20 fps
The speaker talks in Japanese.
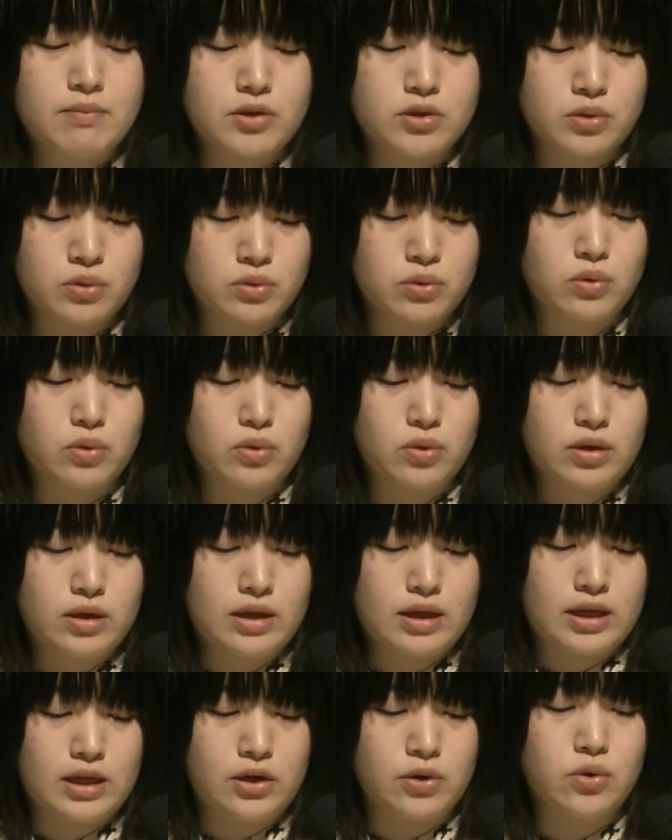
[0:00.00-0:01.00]
その
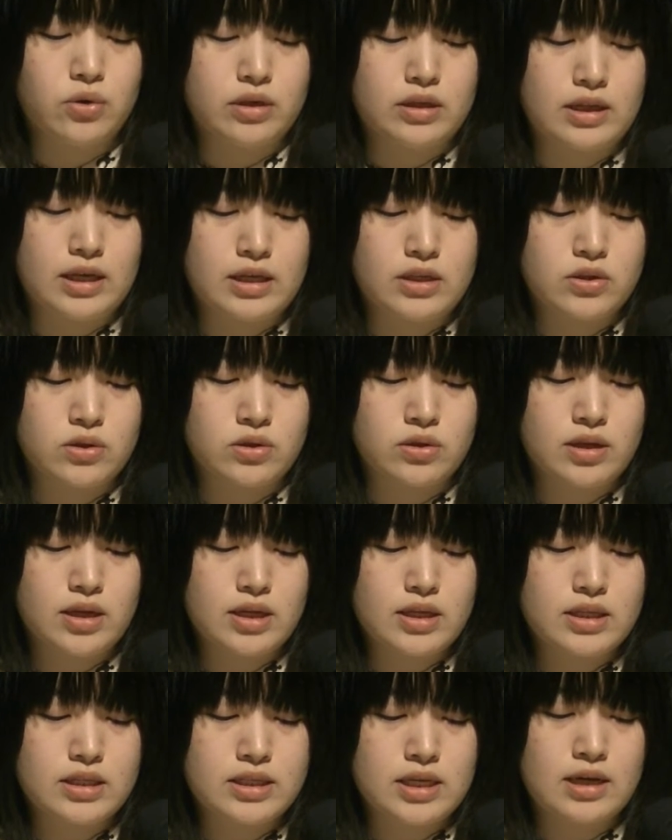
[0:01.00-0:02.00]
料理で
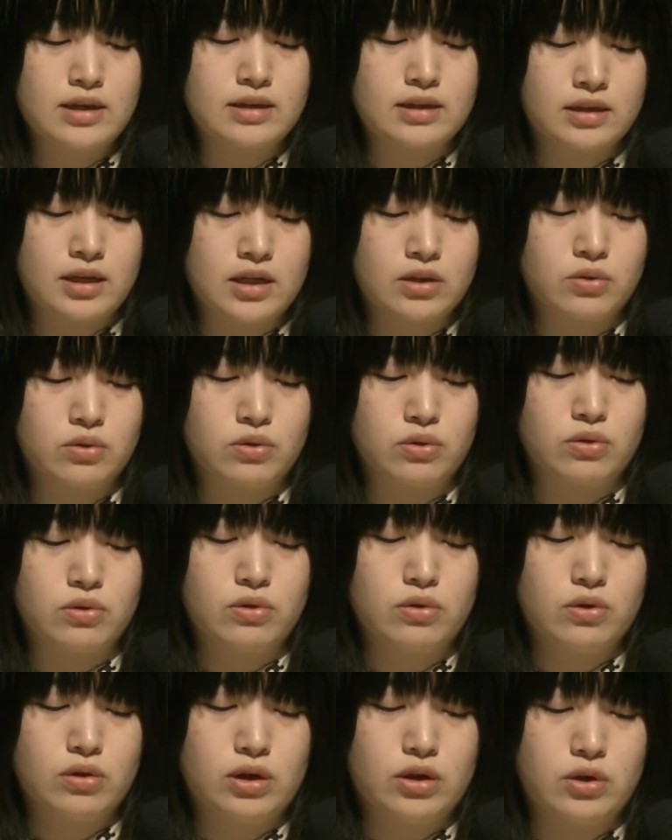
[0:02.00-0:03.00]
スネジャンカとい
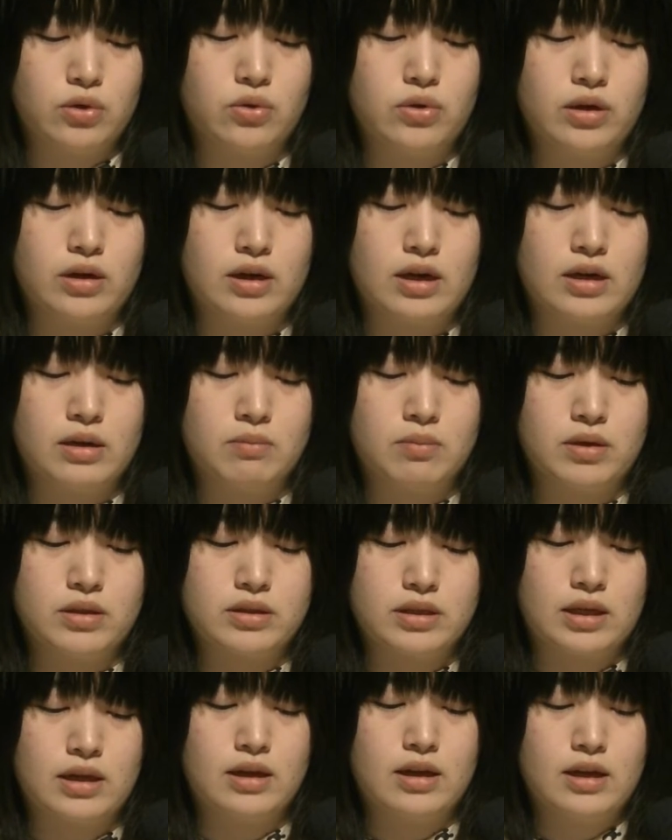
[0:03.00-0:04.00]
う料理がありま
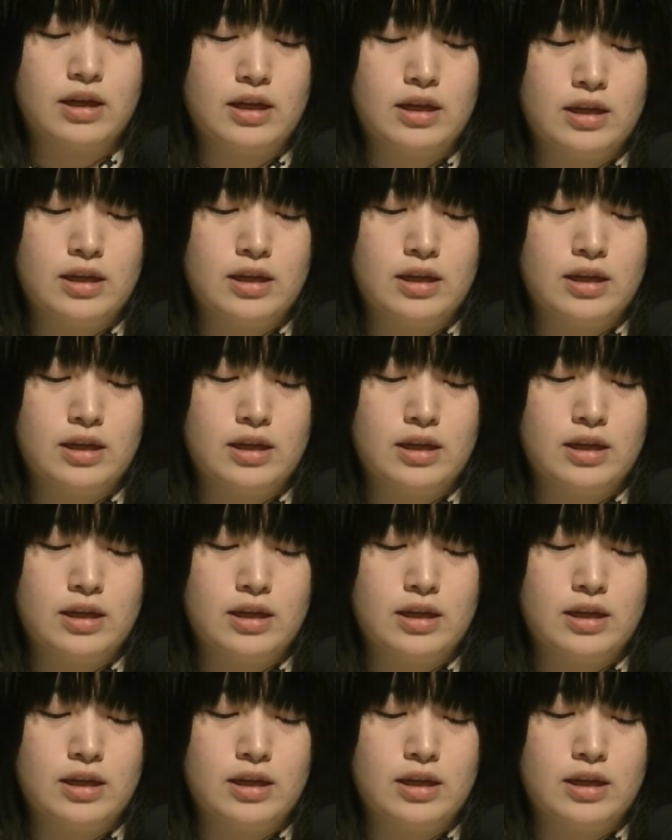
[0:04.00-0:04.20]
して、